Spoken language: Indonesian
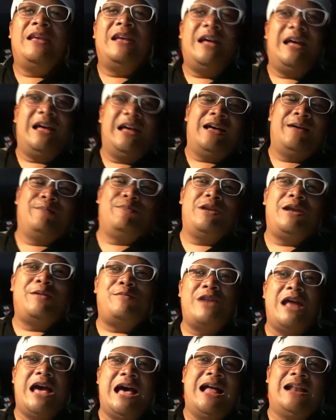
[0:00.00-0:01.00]
Uh,
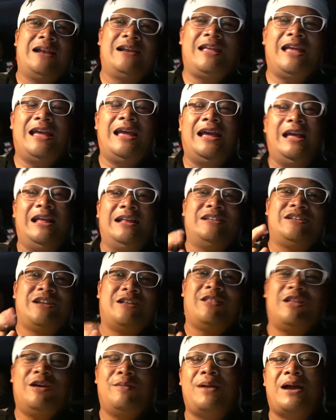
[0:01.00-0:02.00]
mudah-mudahan ke
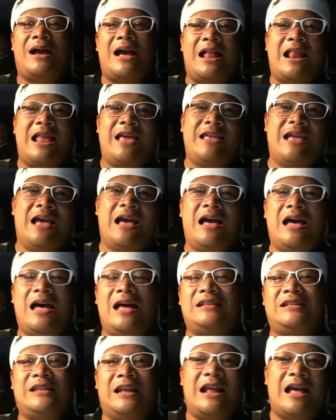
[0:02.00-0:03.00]
insya Allah bakal ada
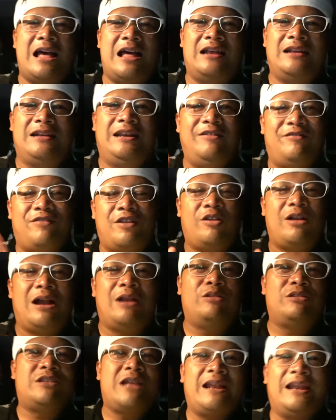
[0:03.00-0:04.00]
acara di vlog
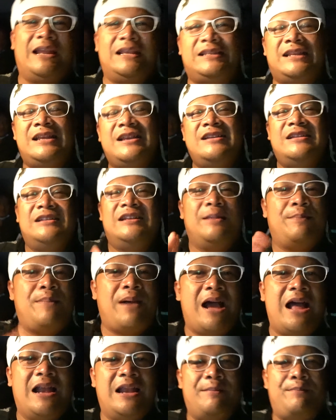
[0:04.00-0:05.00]
Anusanes
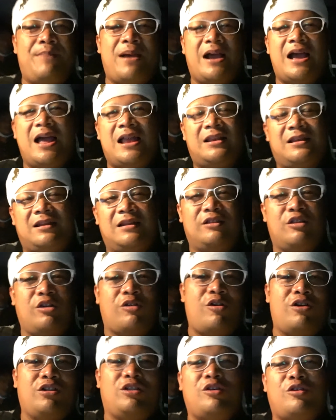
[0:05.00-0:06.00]
depangan-depangan
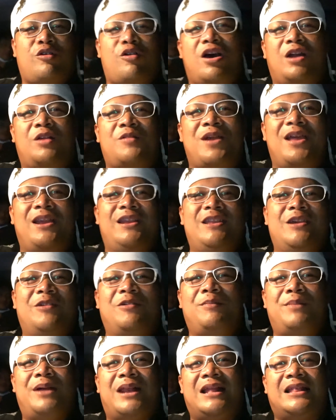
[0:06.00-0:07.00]
tokoh-tokoh Hanwai di
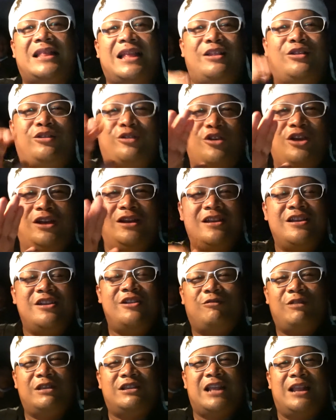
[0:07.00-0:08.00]
Jawa Barat Haturun
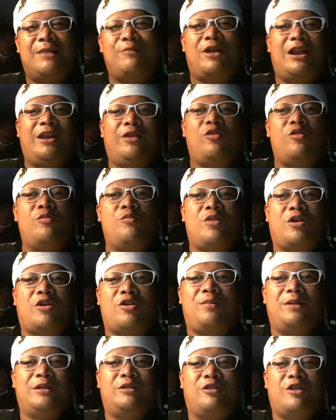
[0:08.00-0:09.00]
Wassalamualaikum
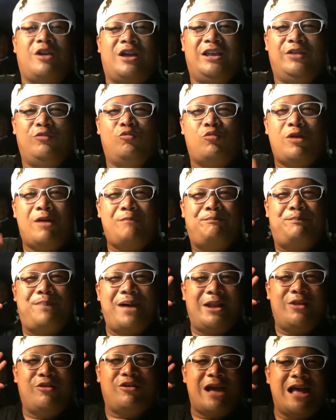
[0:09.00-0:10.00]
warahmatullahi
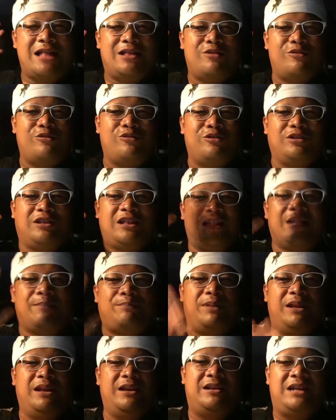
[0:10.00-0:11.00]
wabarakatuh Tetap
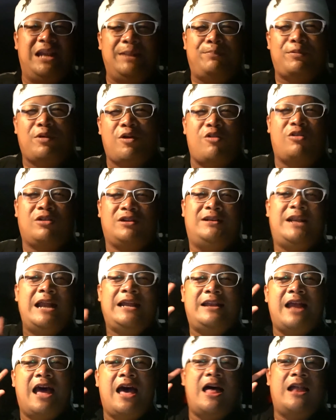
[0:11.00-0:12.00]
di Diplom
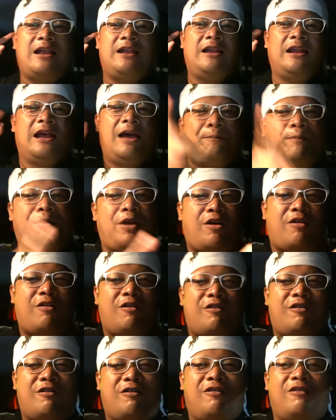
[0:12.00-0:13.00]
Dadan
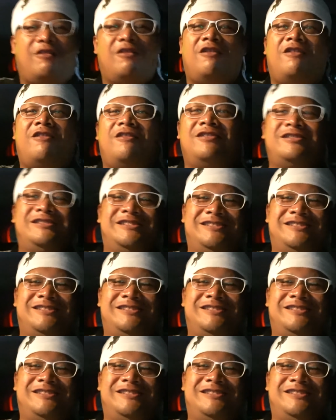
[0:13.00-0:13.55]
Ngeplom